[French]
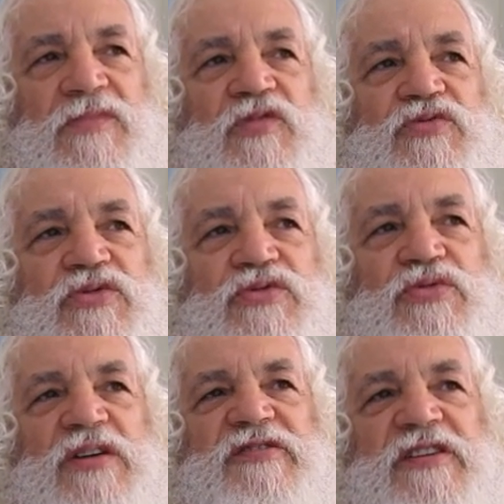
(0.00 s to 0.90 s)
Tout ce que
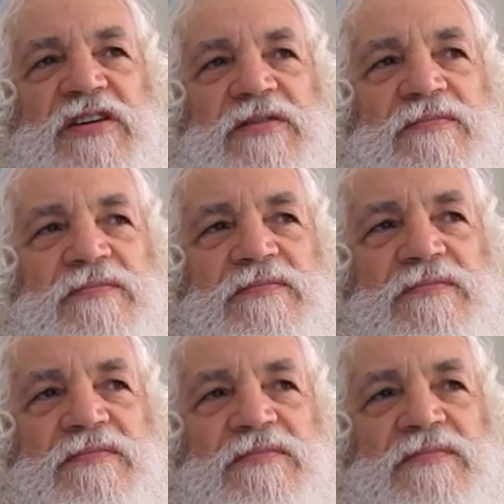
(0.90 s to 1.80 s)
tu as fait,
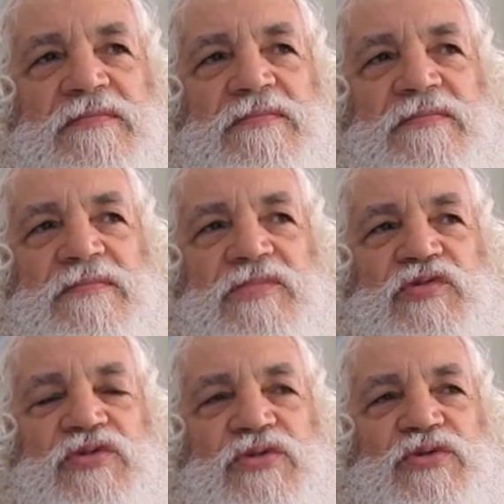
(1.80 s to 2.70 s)

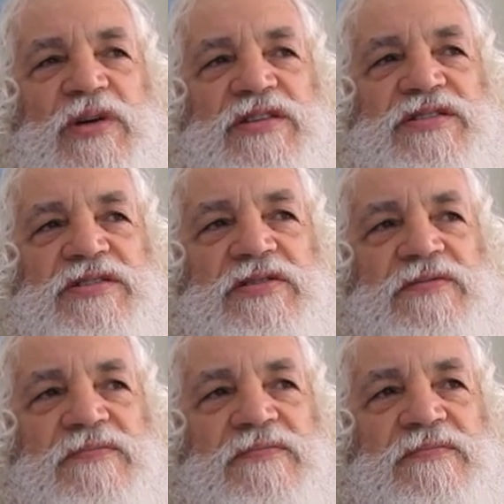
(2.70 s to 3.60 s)
tout ce que tu as dit,